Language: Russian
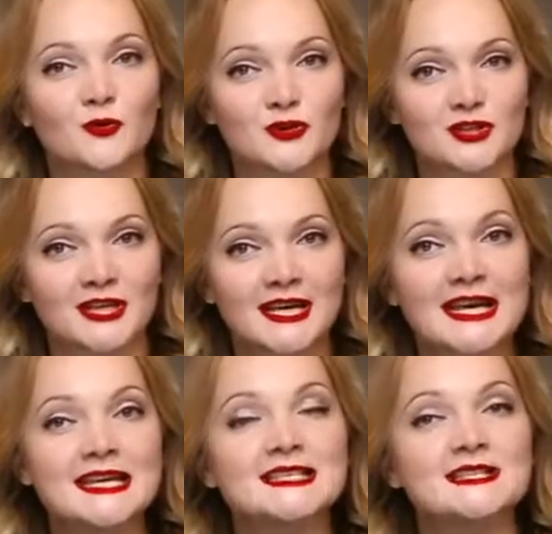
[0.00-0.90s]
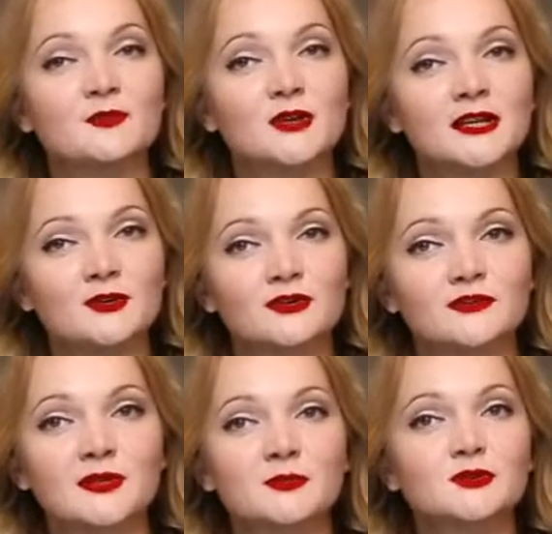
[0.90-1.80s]
кожи, стимулирует
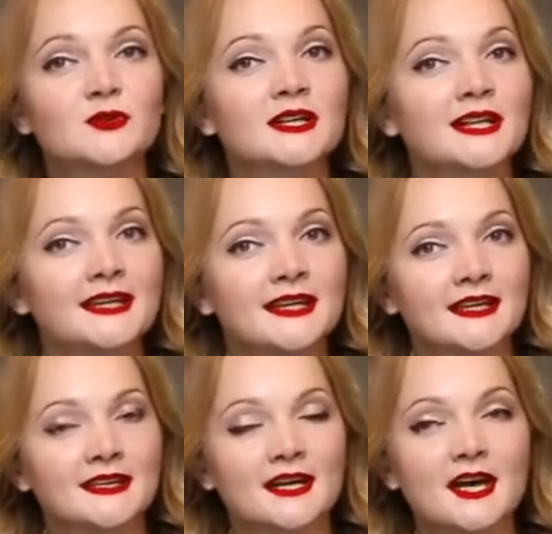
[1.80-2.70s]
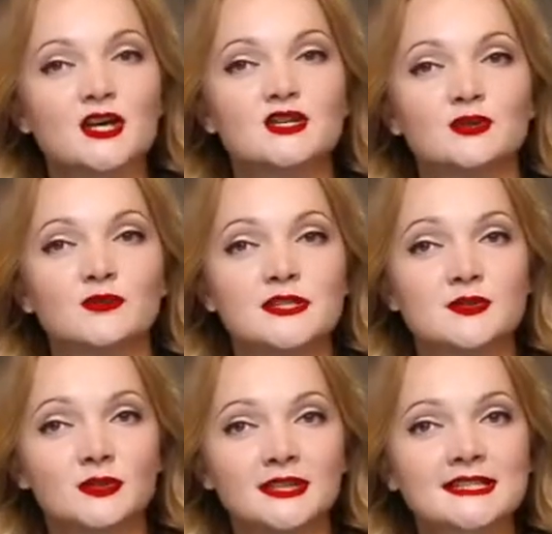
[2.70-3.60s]
выработку коллагена, что
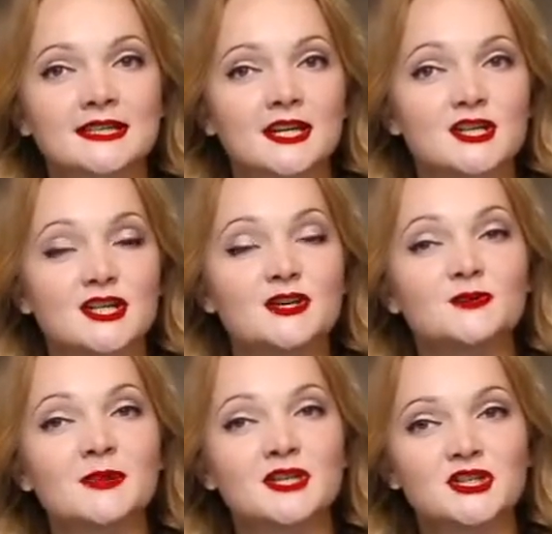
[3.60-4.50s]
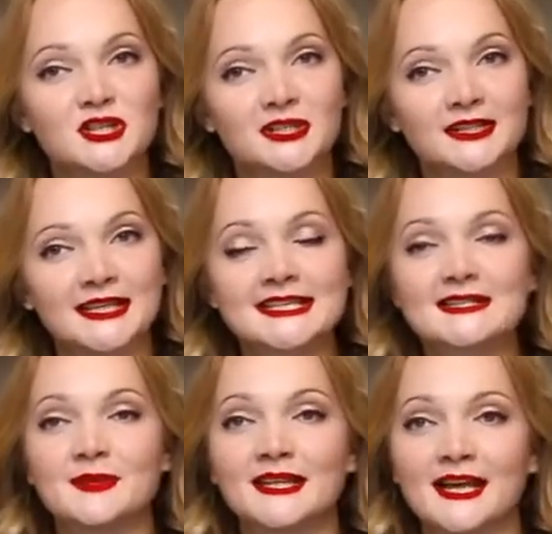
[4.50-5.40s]
ведет к сокращению морщин и
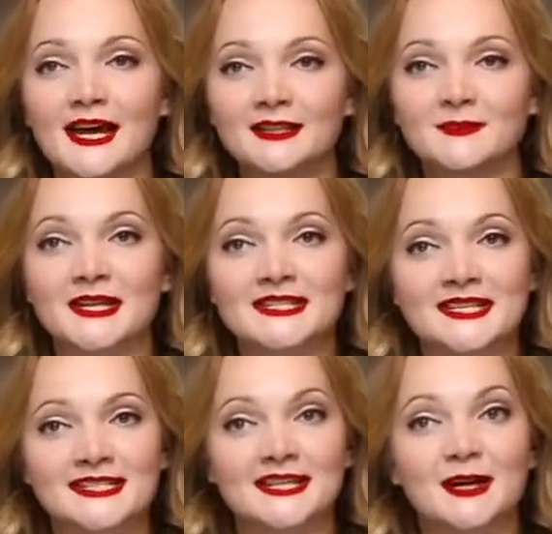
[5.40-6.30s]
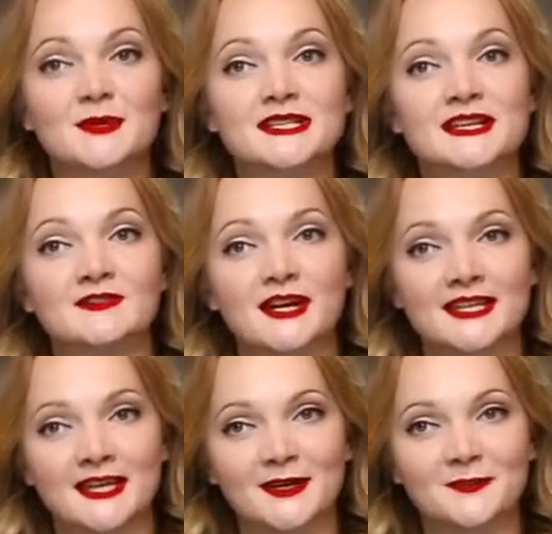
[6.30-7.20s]
замедляет процесс их
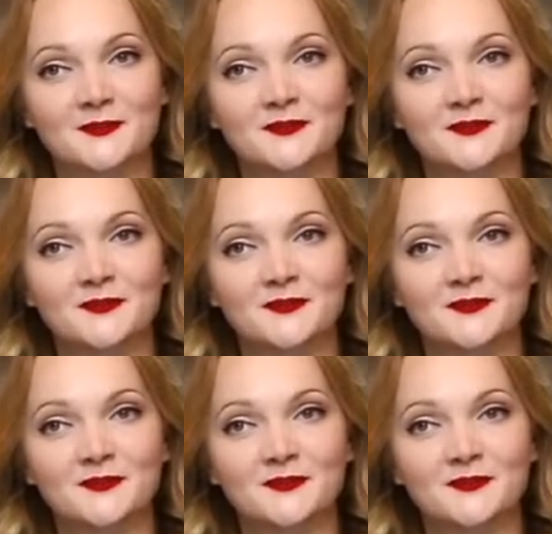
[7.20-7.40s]
образования.